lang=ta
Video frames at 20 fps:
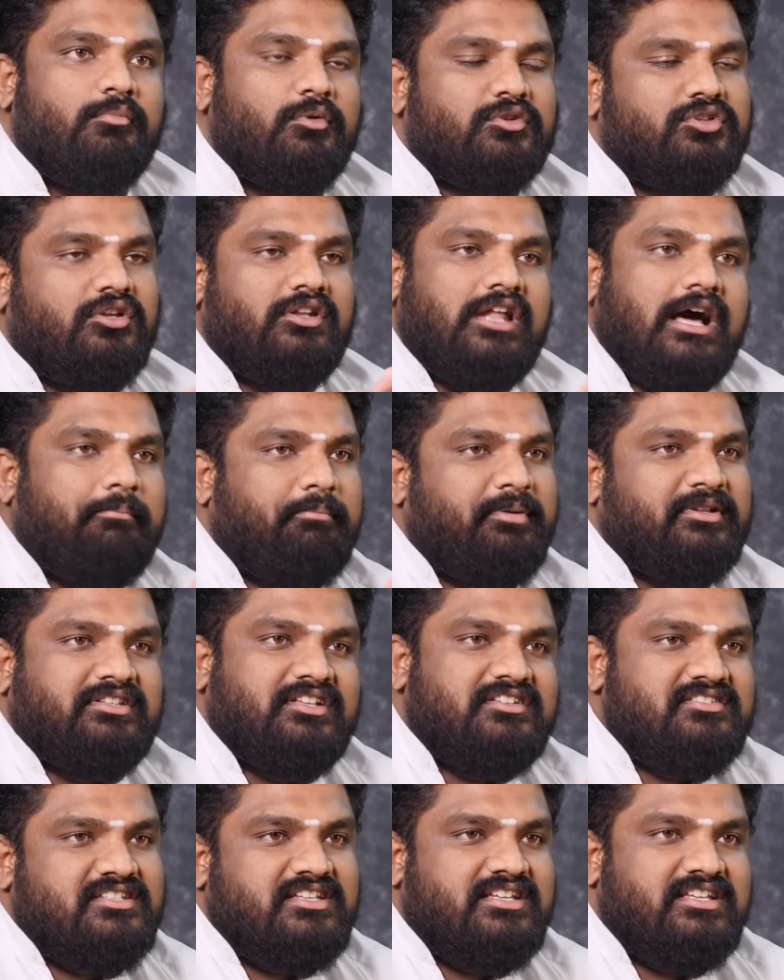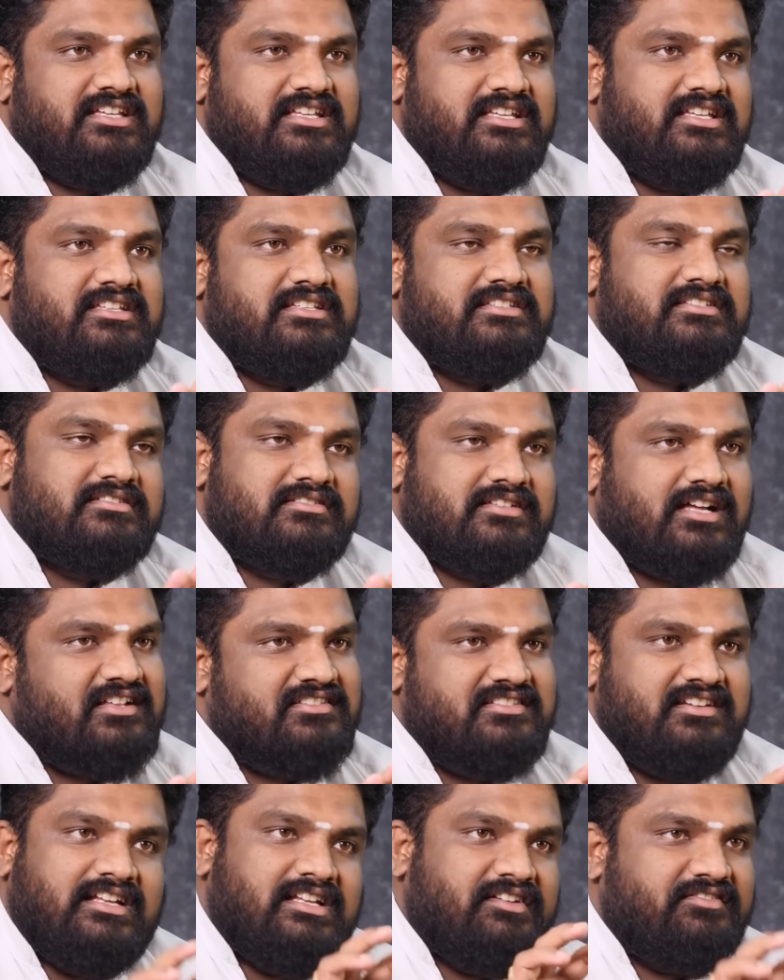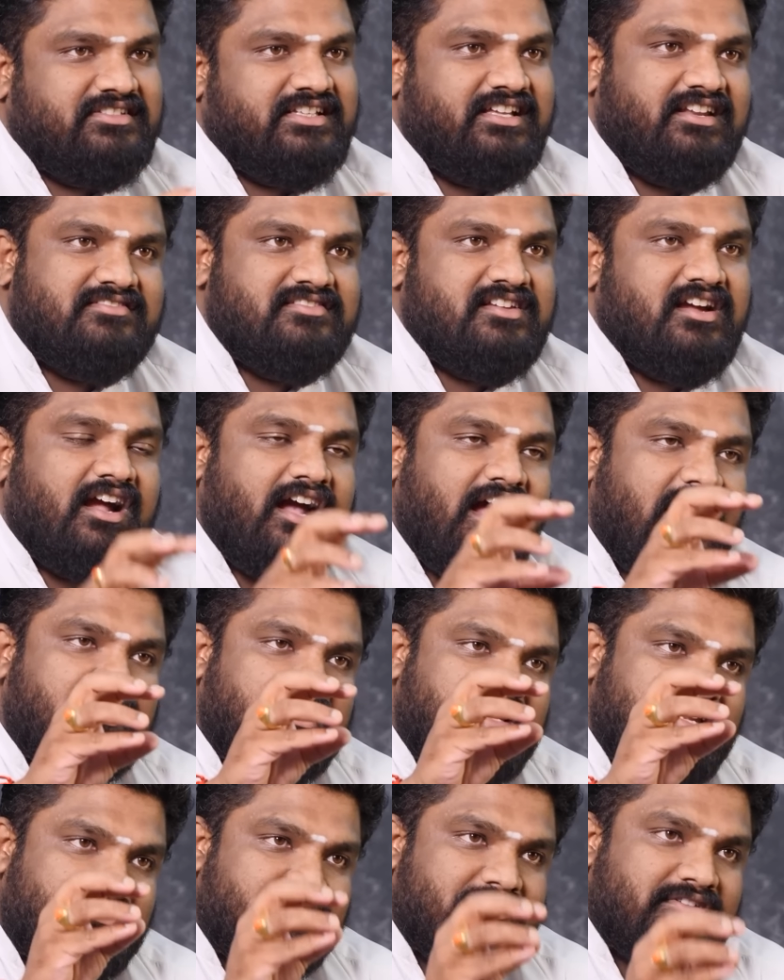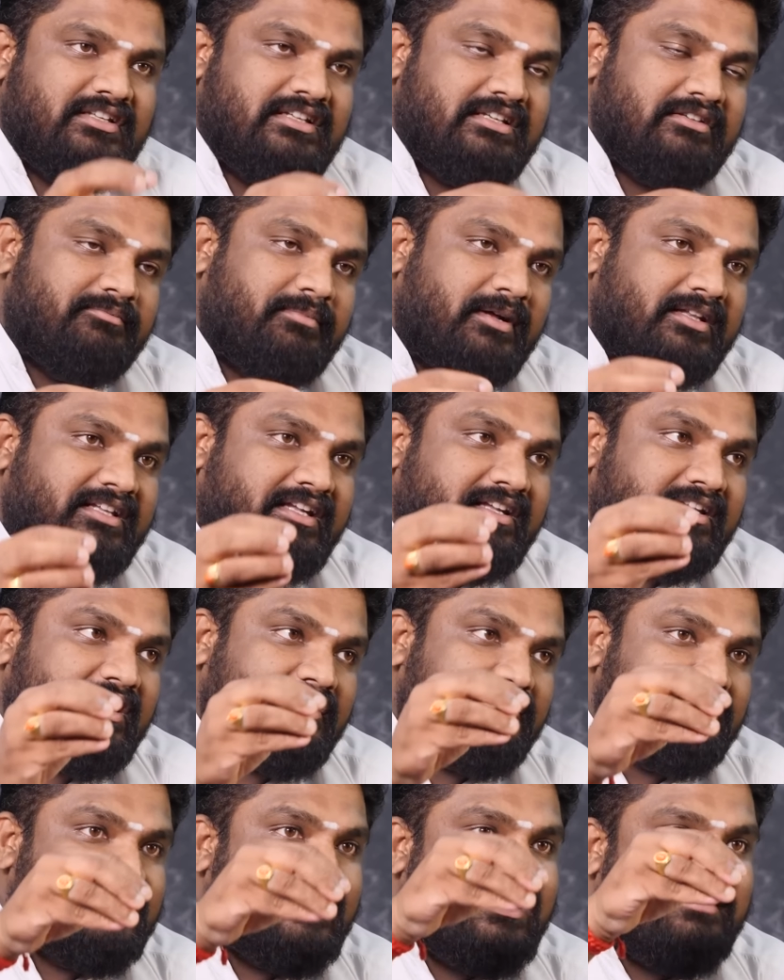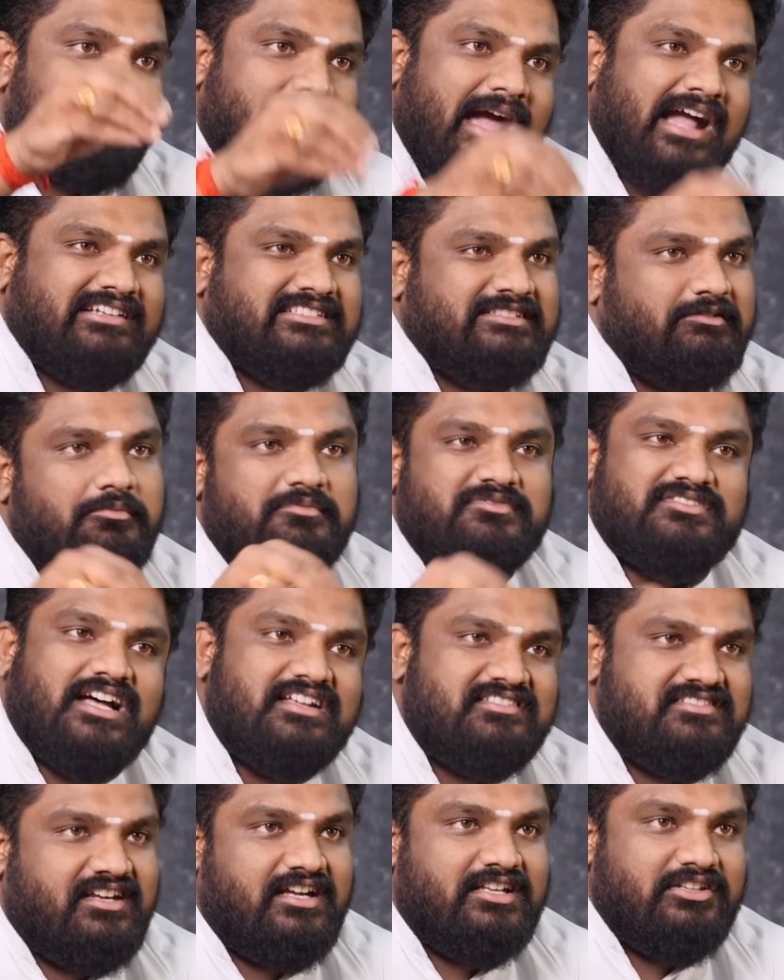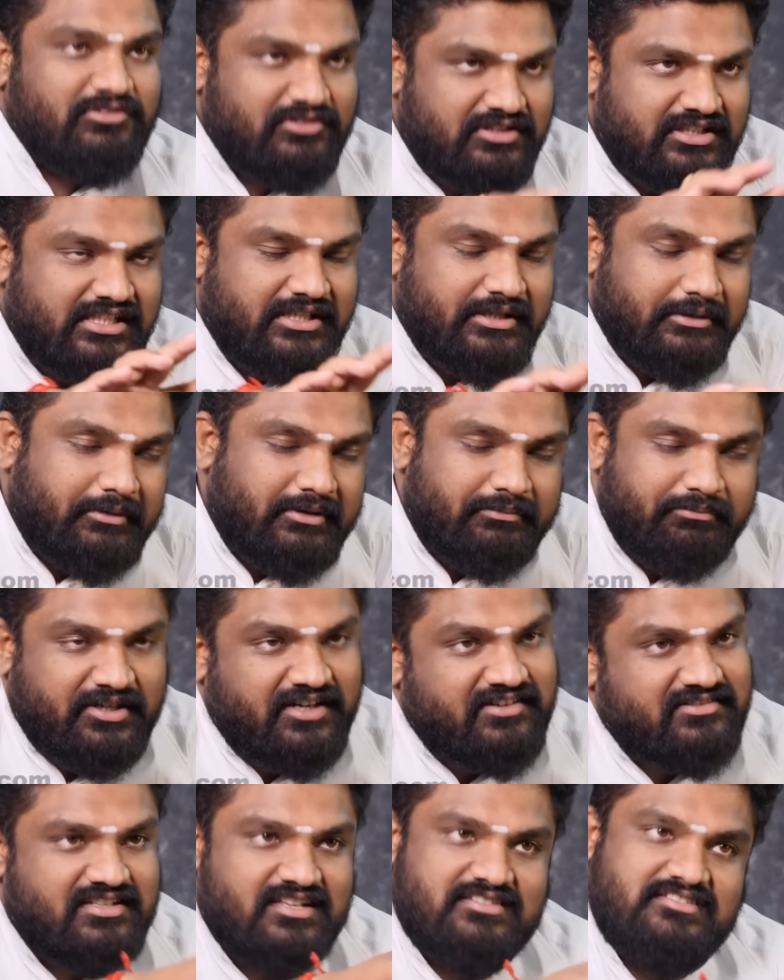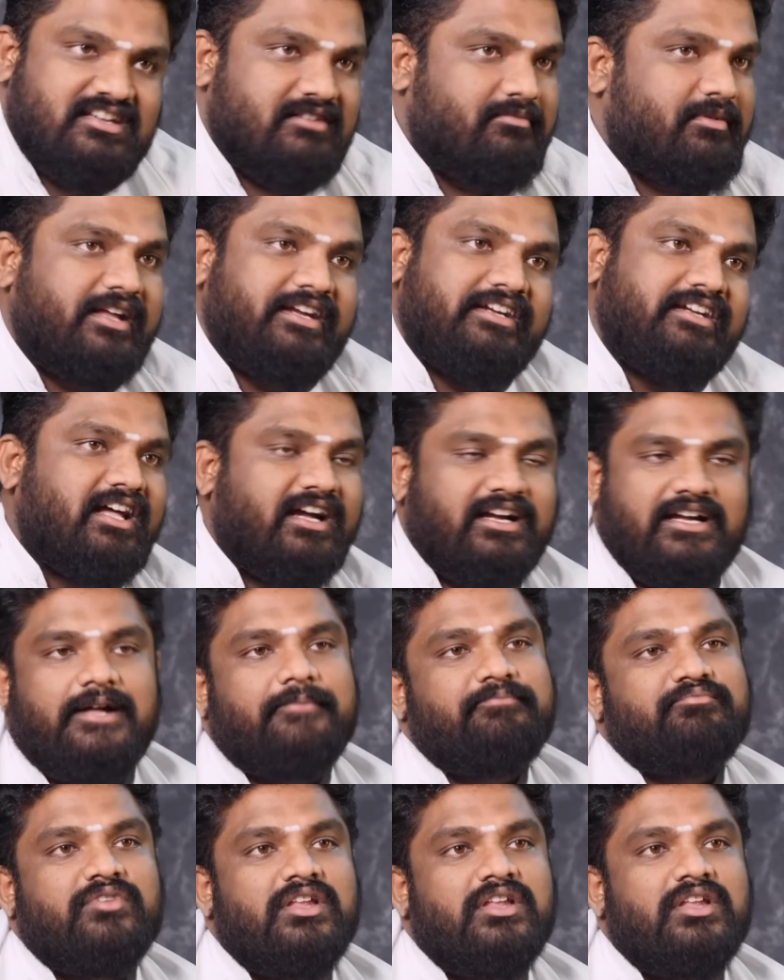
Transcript: மொத்தம் நாற்பத்தஞ்சு சாட்சிகளை விசாரிச்சாங்க அதுல வந்து பார்த்தீங்கன்னா வந்து மேக்சிமம் சாட்சிகள் வந்து பிறர் சாட்சியாக மாறிட்டாங்க